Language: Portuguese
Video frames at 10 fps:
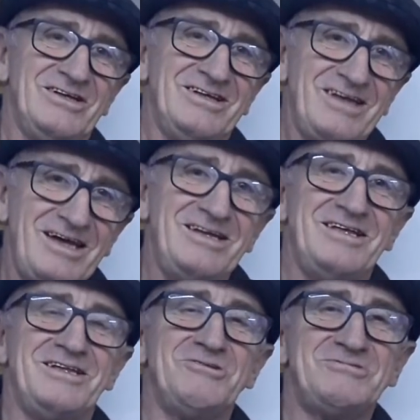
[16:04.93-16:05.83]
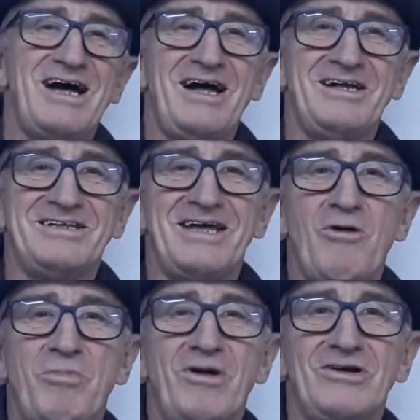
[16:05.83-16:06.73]
E aí? Então tá. Até
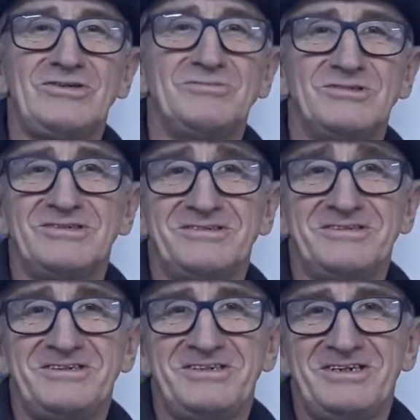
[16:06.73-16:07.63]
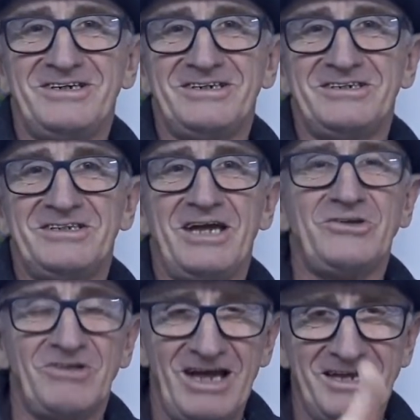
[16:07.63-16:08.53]
o próximo
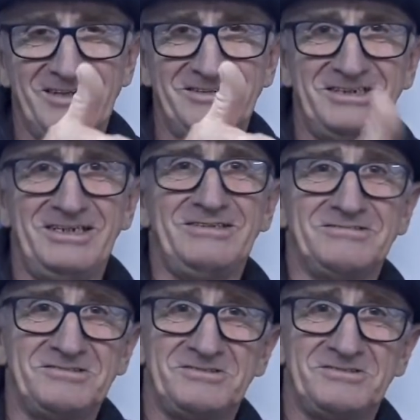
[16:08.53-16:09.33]
deixa um likezinho.